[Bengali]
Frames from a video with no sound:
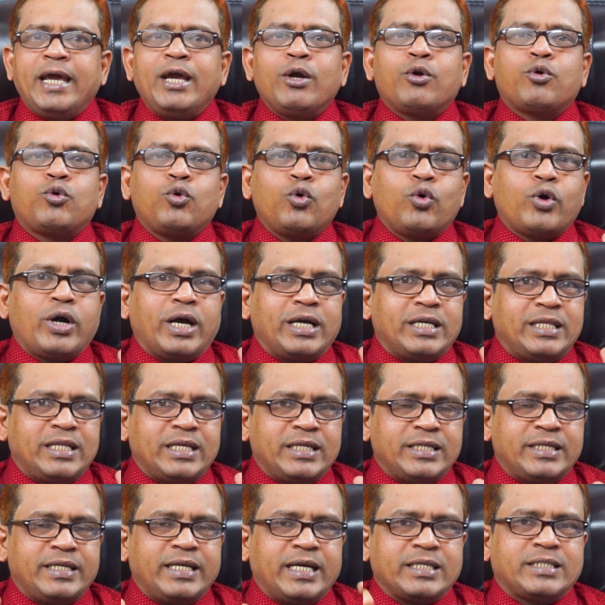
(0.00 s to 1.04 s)
এই কুক
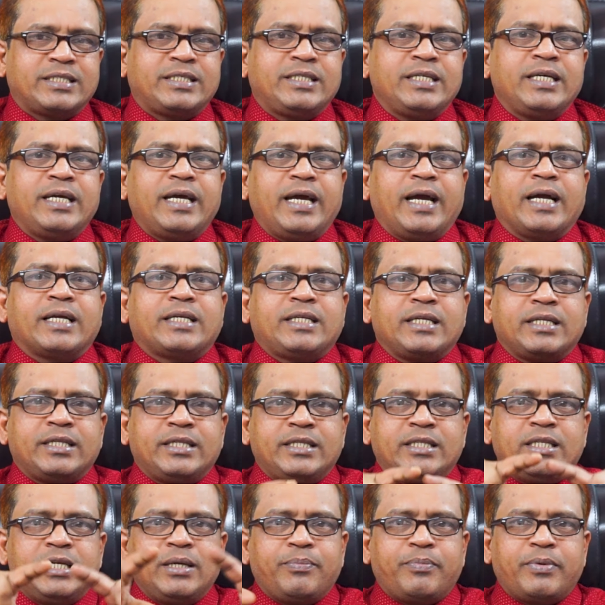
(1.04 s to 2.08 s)
আইল্যান্ড দেশটি একটি
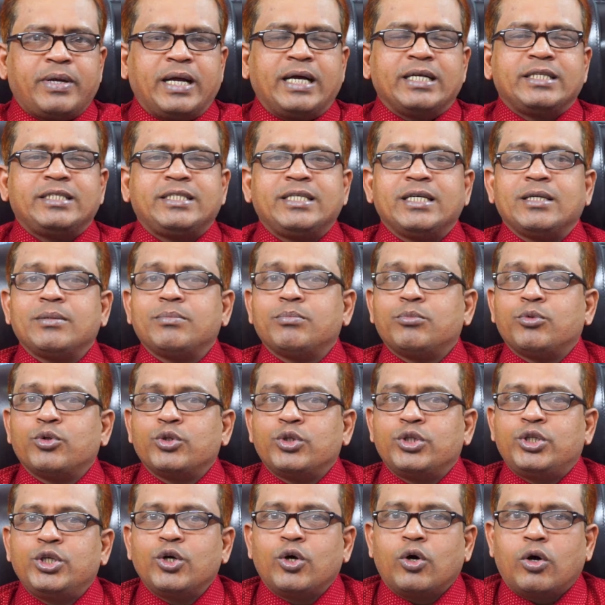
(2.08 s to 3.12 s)
দ্বীপ রাজ্যের
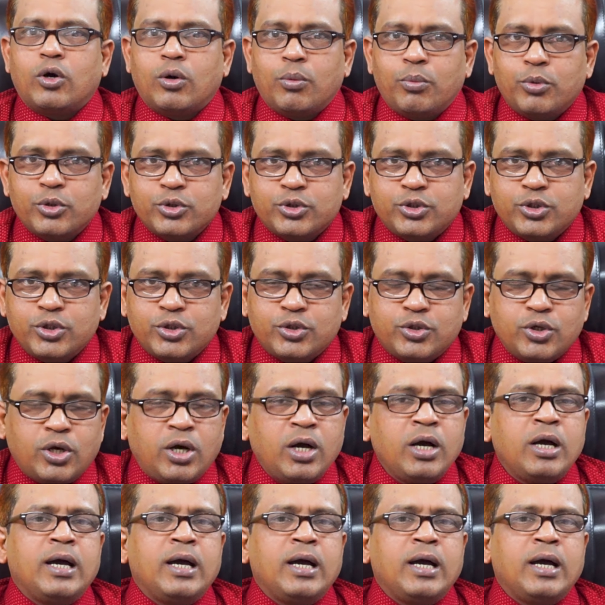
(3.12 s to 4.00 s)
মধ্যে অবস্থিত